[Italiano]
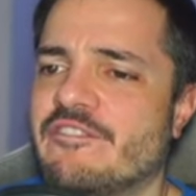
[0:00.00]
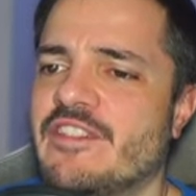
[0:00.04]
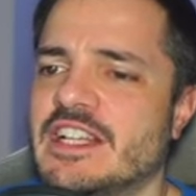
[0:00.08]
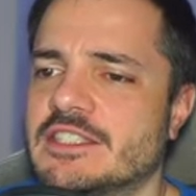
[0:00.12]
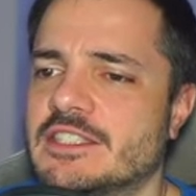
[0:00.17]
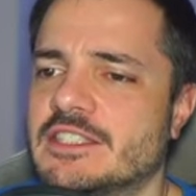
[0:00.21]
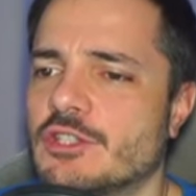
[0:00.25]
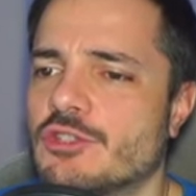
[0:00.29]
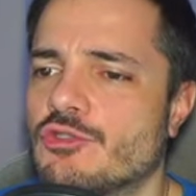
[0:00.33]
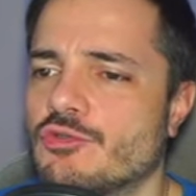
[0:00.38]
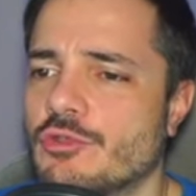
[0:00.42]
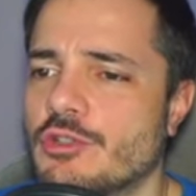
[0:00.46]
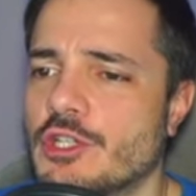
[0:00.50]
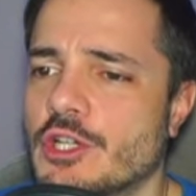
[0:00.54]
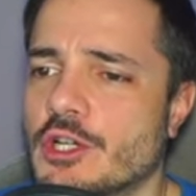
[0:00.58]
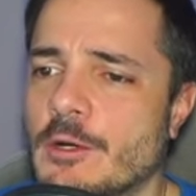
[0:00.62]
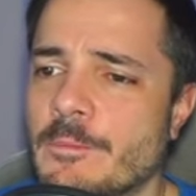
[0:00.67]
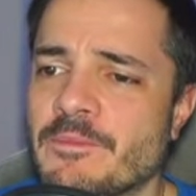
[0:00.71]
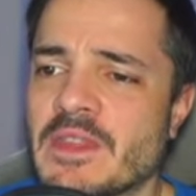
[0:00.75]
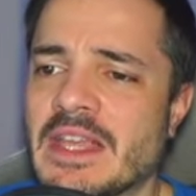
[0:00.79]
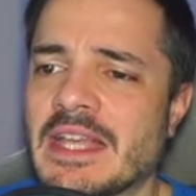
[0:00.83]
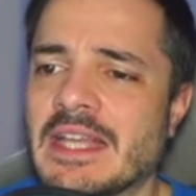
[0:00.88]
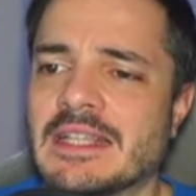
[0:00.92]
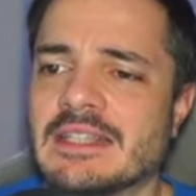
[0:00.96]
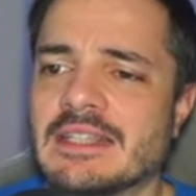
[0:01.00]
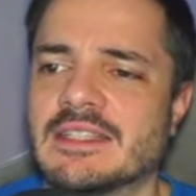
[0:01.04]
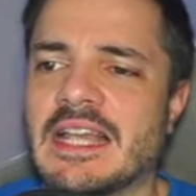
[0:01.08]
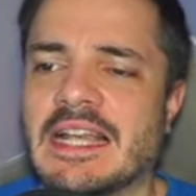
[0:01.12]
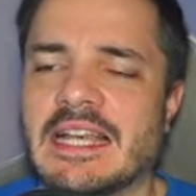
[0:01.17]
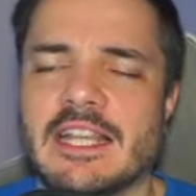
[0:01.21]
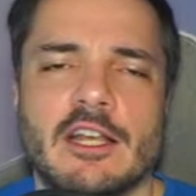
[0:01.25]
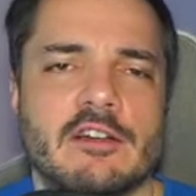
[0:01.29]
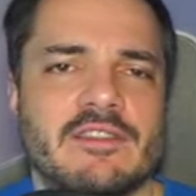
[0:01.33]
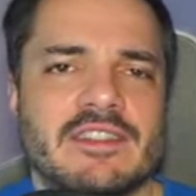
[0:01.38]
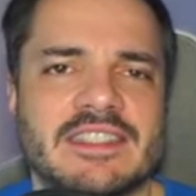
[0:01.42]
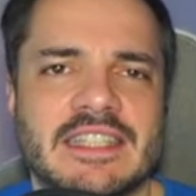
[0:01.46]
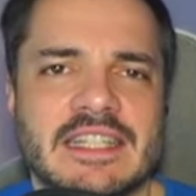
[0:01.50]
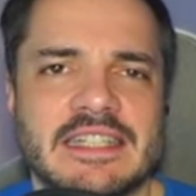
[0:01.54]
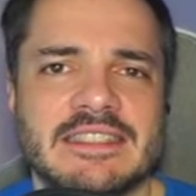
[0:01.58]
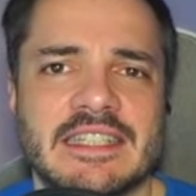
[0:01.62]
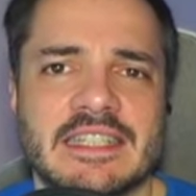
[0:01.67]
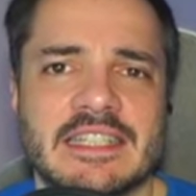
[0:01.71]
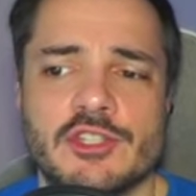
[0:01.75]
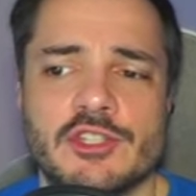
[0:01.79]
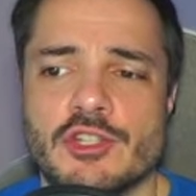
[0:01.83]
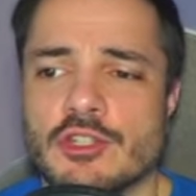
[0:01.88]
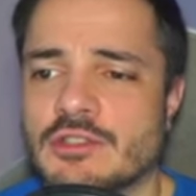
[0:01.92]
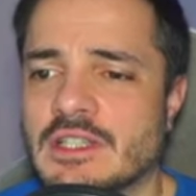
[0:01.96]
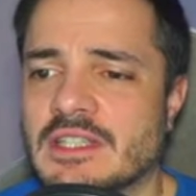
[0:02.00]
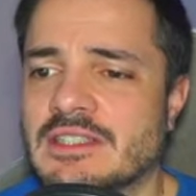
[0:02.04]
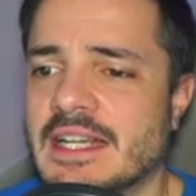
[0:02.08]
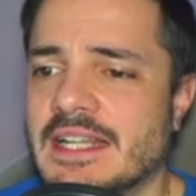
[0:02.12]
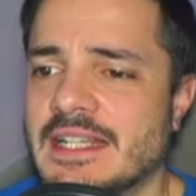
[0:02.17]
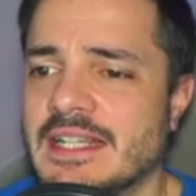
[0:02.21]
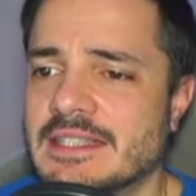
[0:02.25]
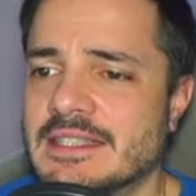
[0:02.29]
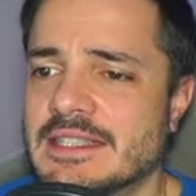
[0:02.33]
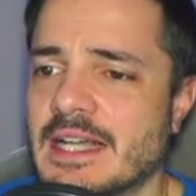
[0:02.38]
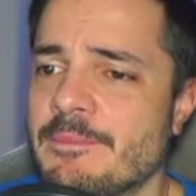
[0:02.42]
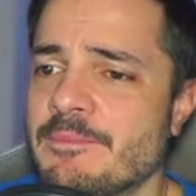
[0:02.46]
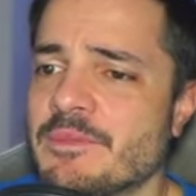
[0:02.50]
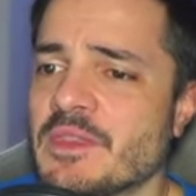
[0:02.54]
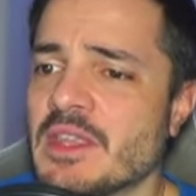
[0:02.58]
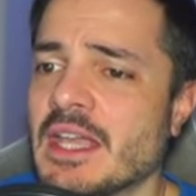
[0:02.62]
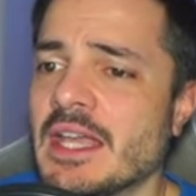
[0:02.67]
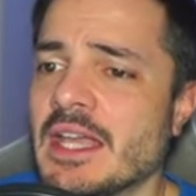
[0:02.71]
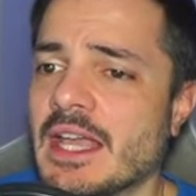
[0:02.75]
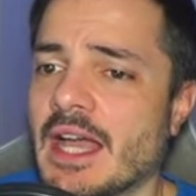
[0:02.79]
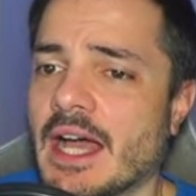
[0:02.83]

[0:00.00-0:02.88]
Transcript: 20 giugno dalle 9.30 alle 18.30 eh,